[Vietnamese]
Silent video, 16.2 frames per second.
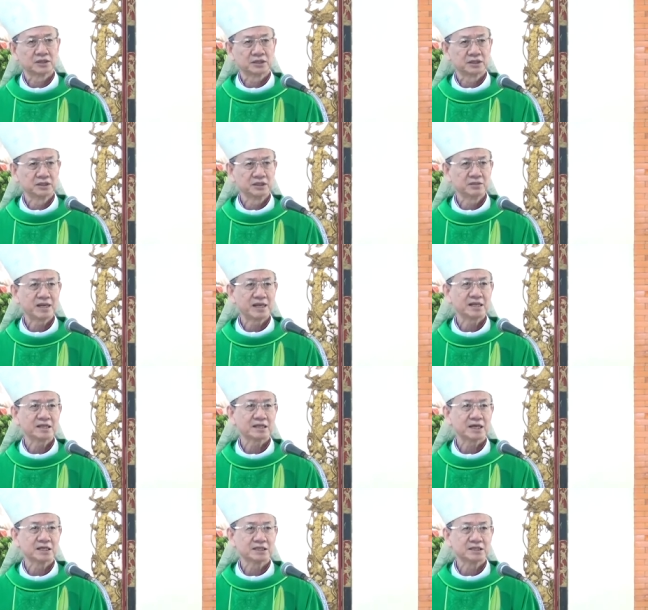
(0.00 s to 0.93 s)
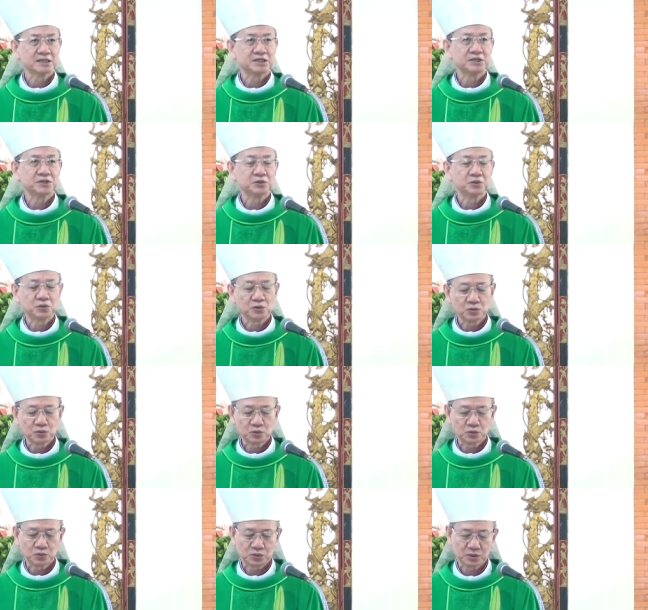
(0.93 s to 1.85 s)
Thư bánh thần
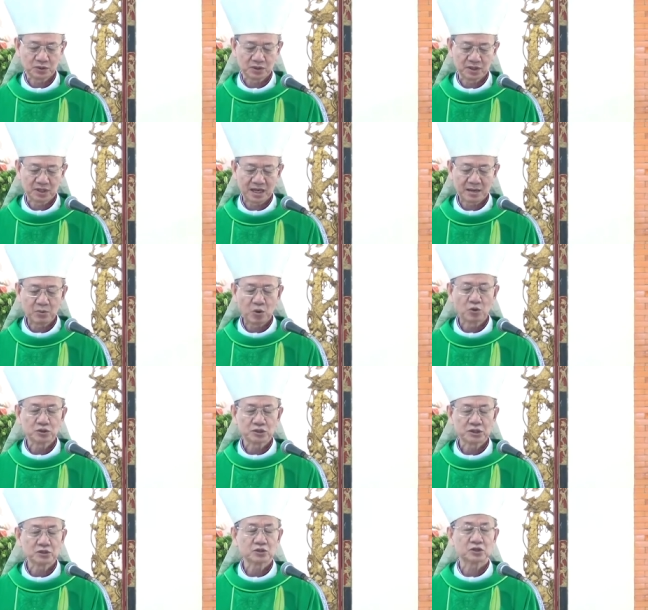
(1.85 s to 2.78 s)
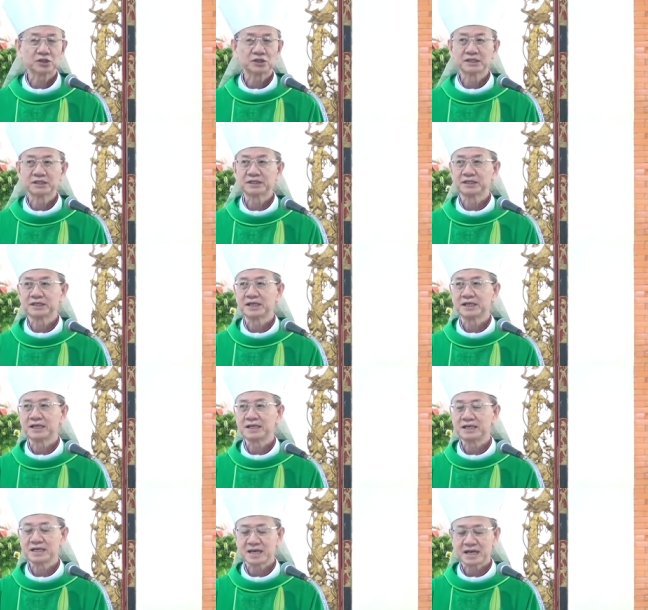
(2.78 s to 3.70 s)
diệu đã bổ sức cho tiên tri
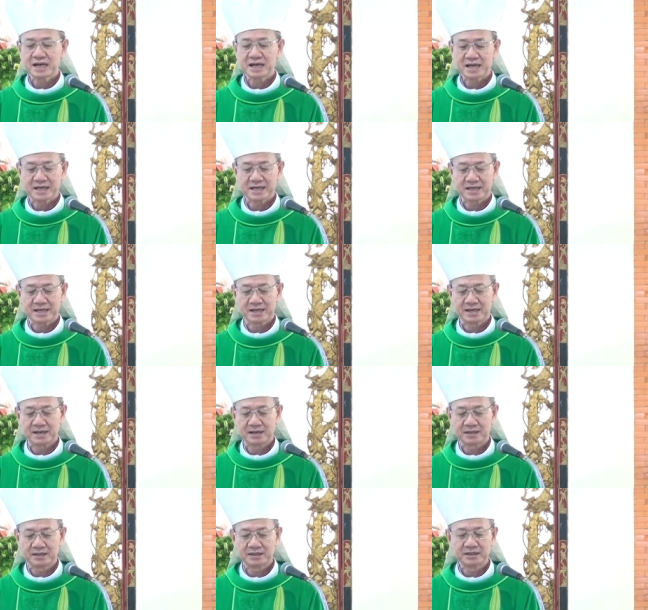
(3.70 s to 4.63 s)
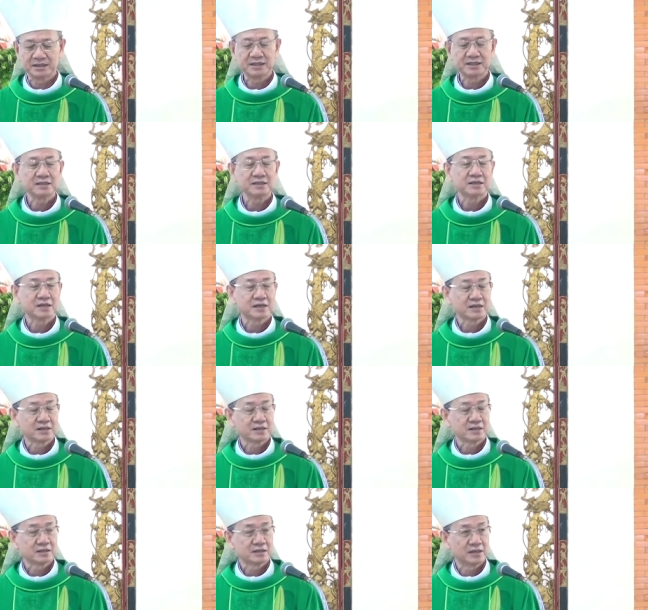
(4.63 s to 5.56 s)
Elia ờ, chỉ
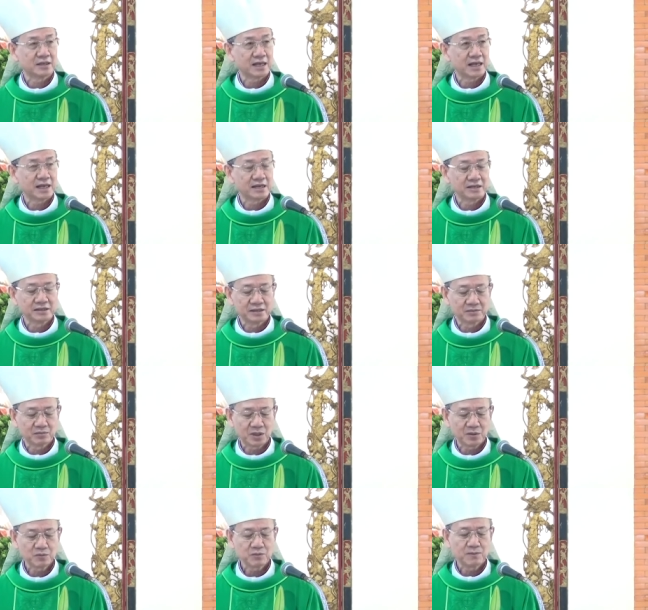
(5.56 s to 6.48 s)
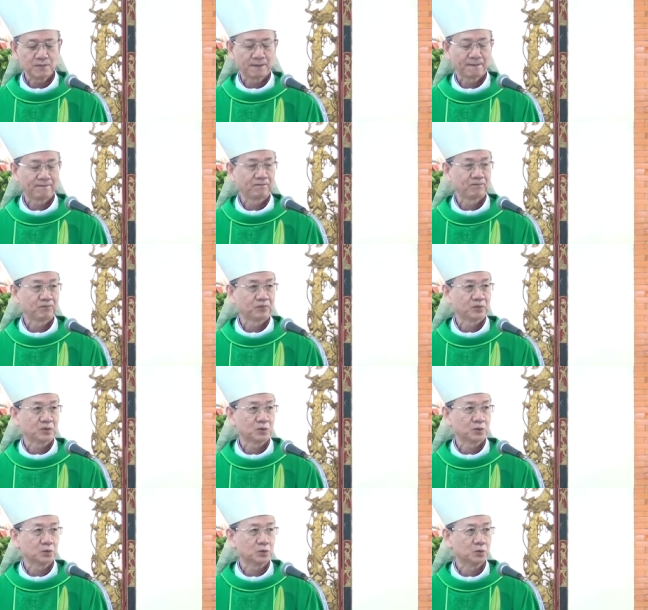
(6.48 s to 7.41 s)
là hình bóng
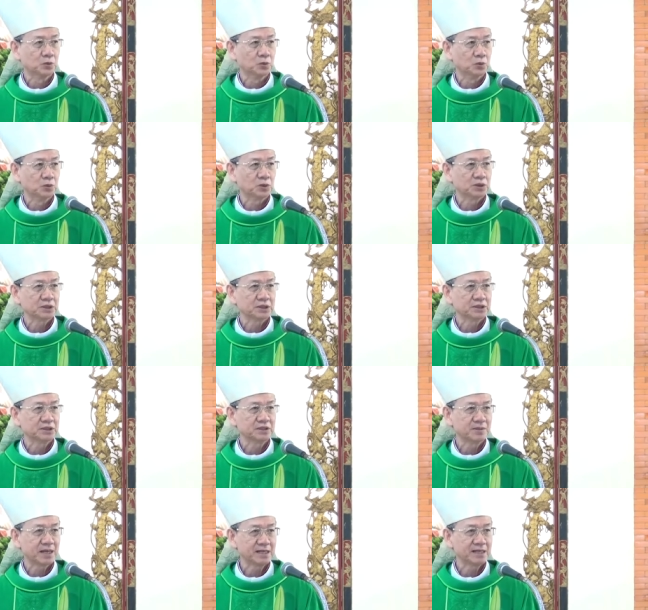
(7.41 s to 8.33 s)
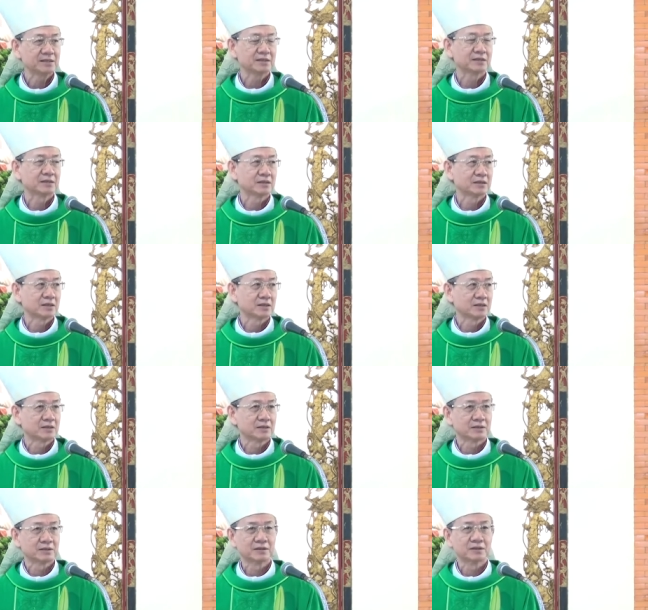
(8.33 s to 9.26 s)
của cái thứ bánh
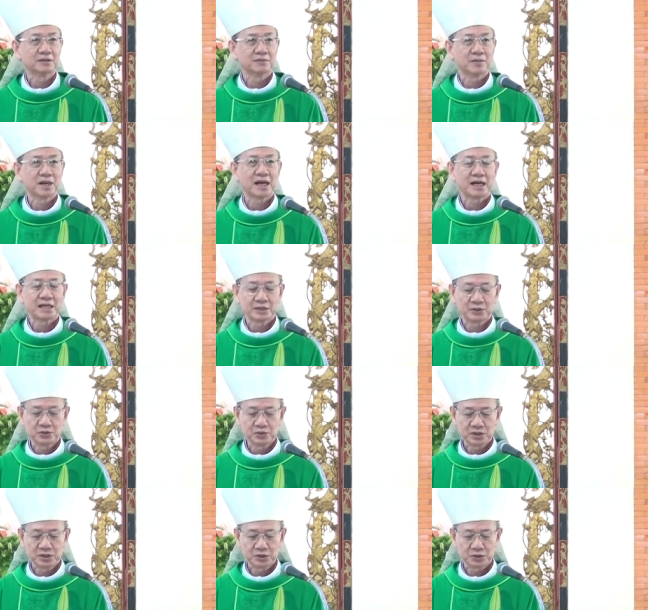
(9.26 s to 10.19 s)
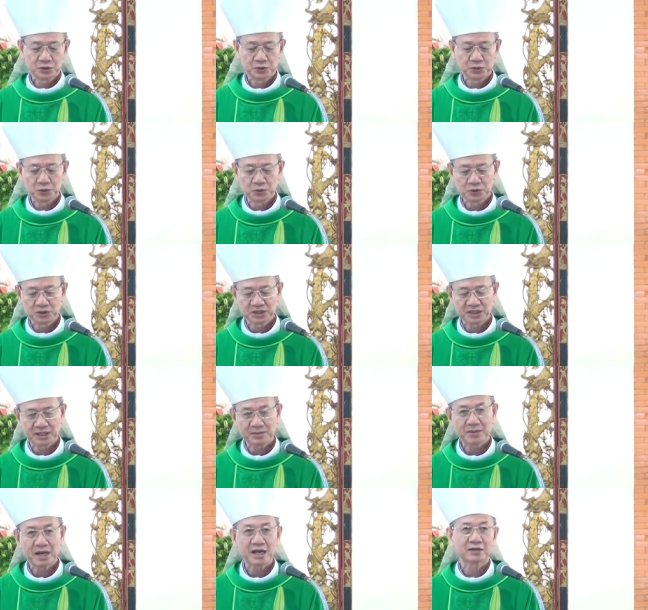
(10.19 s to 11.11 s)
ờ, mà Chúa Giêsu
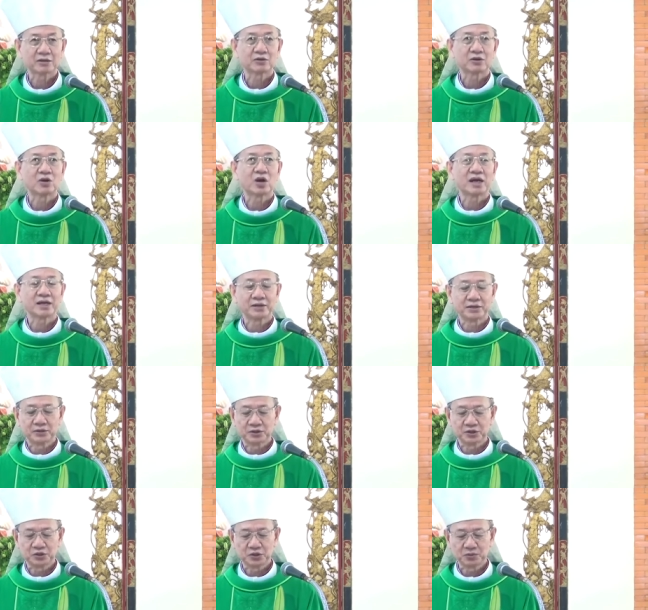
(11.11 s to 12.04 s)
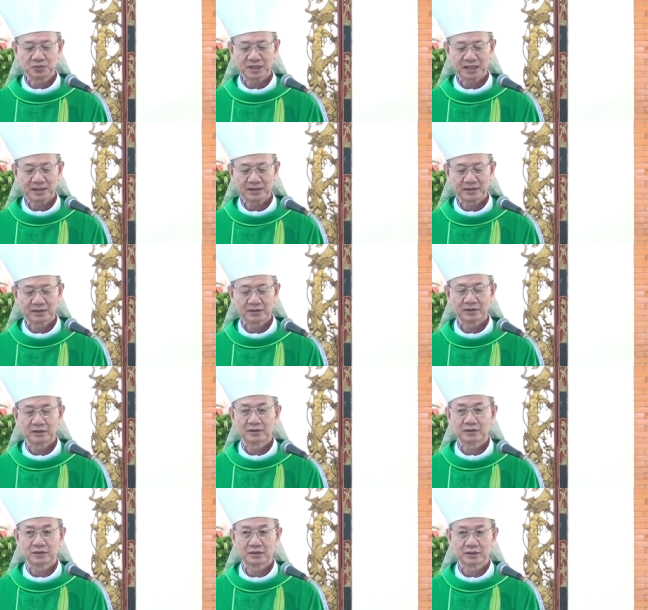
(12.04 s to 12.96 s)
sẽ ban cho loài người chúng ta,
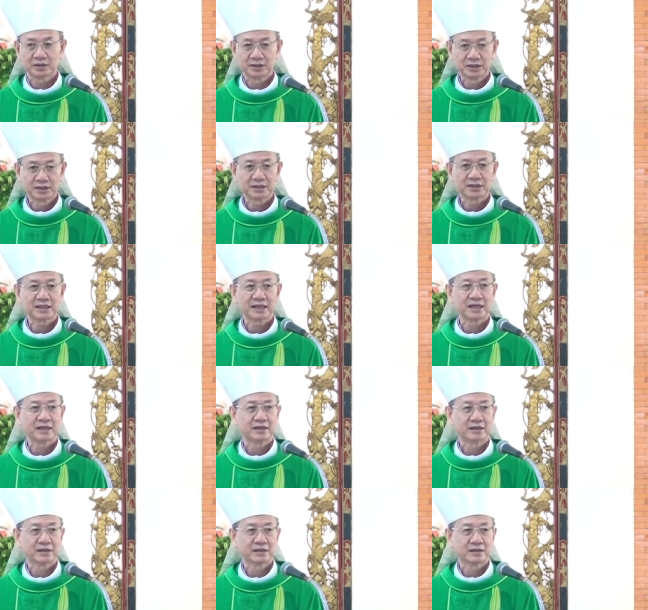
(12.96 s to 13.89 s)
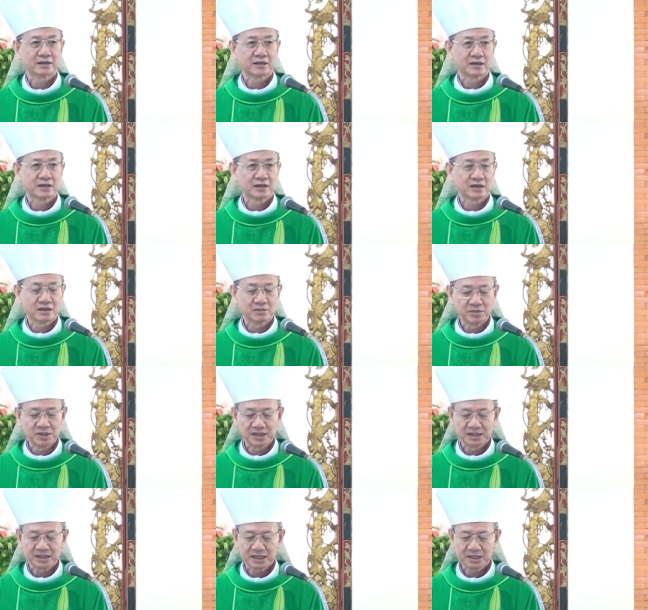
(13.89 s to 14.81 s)
tức là ờ,
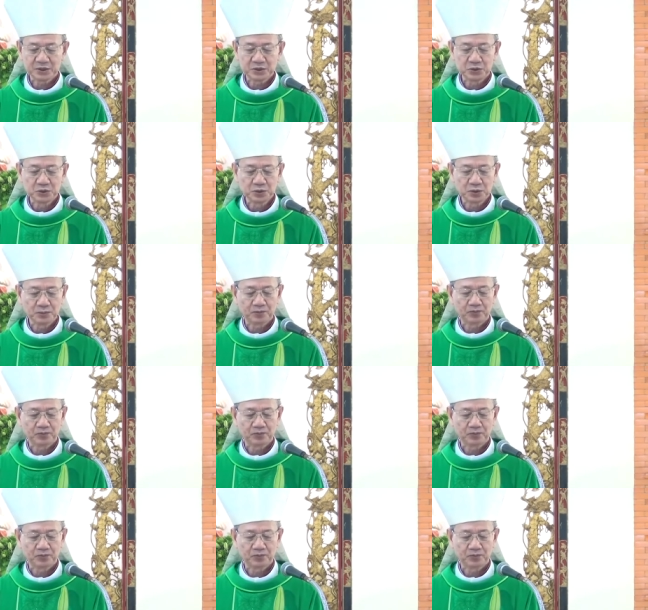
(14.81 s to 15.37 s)
mình Thánh Chúa.